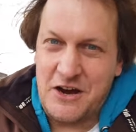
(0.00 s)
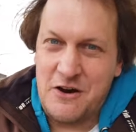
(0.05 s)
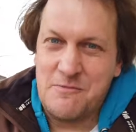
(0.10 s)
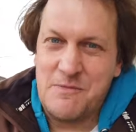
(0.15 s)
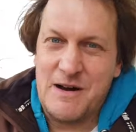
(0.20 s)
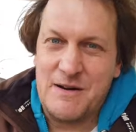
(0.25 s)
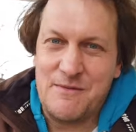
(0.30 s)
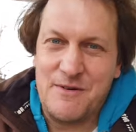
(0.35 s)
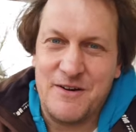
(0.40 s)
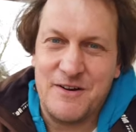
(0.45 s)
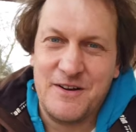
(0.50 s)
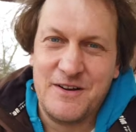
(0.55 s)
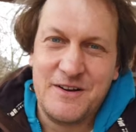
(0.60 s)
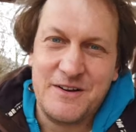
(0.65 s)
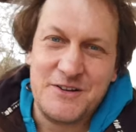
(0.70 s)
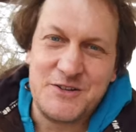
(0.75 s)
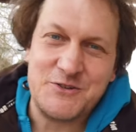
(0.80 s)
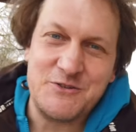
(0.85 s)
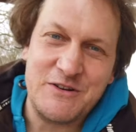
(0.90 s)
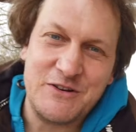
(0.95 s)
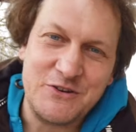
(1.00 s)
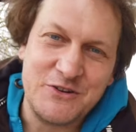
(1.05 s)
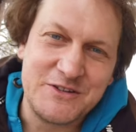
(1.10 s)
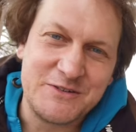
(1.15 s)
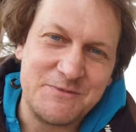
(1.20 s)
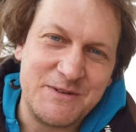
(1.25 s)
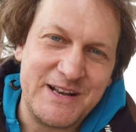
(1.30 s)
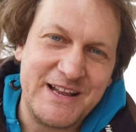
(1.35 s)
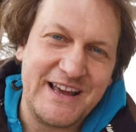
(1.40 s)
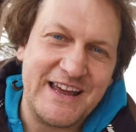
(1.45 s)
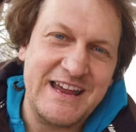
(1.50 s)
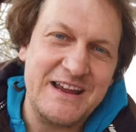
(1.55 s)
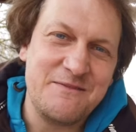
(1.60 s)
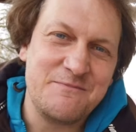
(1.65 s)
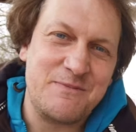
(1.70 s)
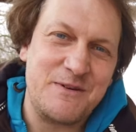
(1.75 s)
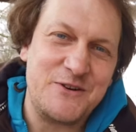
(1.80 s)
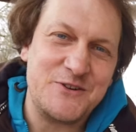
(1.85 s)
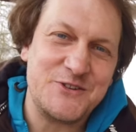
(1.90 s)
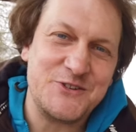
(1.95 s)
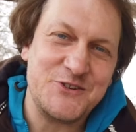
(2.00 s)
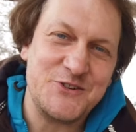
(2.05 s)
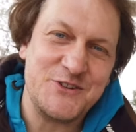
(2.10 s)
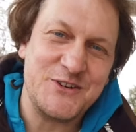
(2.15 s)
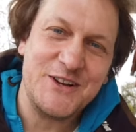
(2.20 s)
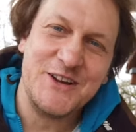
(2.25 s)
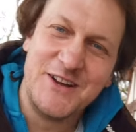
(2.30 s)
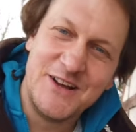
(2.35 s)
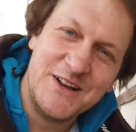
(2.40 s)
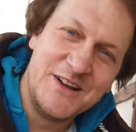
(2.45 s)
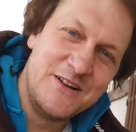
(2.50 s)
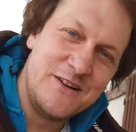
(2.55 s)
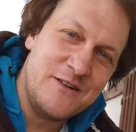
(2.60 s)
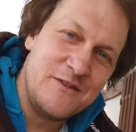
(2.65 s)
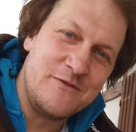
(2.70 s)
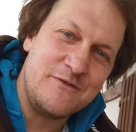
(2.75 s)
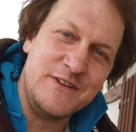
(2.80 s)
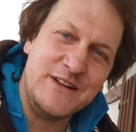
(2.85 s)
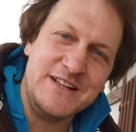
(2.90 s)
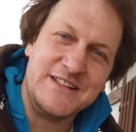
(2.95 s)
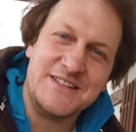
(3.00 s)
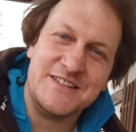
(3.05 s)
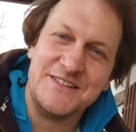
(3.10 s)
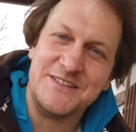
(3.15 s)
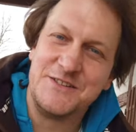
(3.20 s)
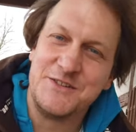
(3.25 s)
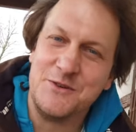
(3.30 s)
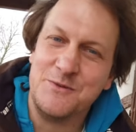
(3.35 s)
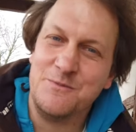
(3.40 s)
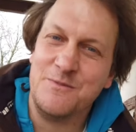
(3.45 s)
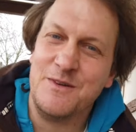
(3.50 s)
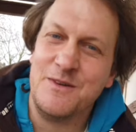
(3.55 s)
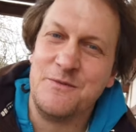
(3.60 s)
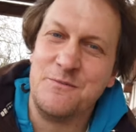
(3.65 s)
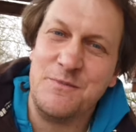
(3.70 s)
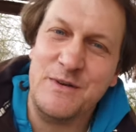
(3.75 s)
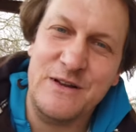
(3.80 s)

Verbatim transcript: schauen wir aber. Schön nutzen wir die Regenpause und flitzen zum